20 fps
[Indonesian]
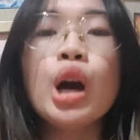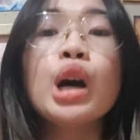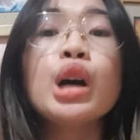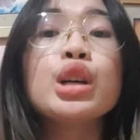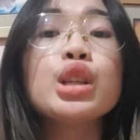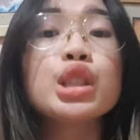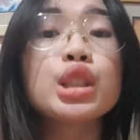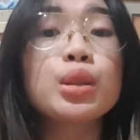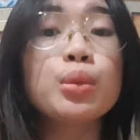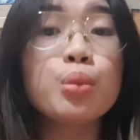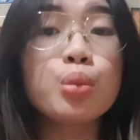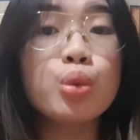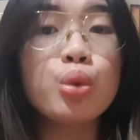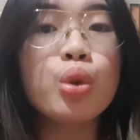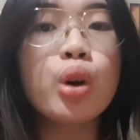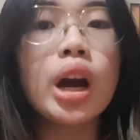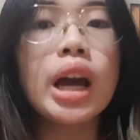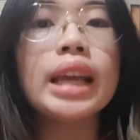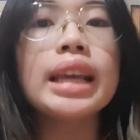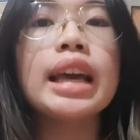
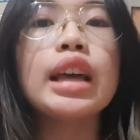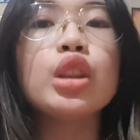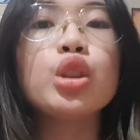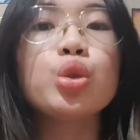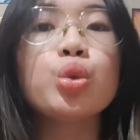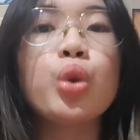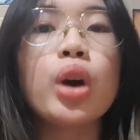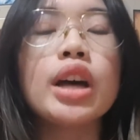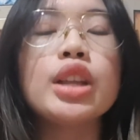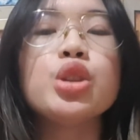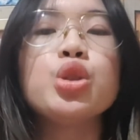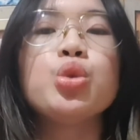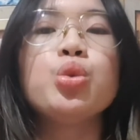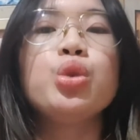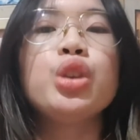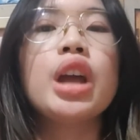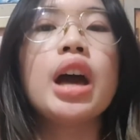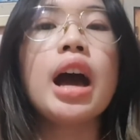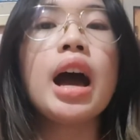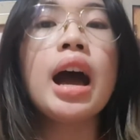Semua yang Tuhan
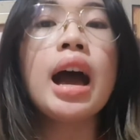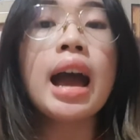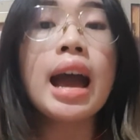sudah